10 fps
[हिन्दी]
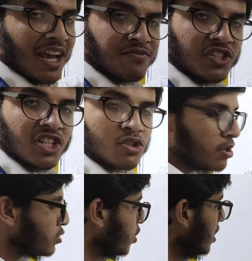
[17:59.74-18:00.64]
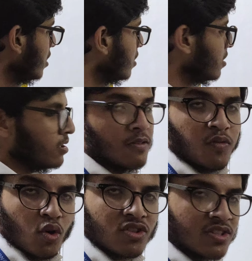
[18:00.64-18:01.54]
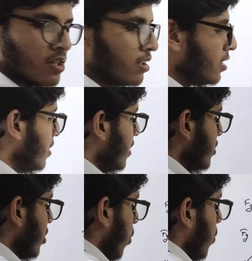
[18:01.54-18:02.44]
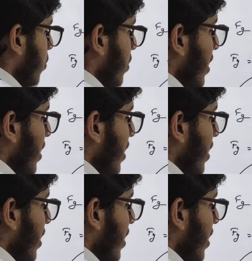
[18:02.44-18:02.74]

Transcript: एफ जी इज ऑल्सो फोर्स चलो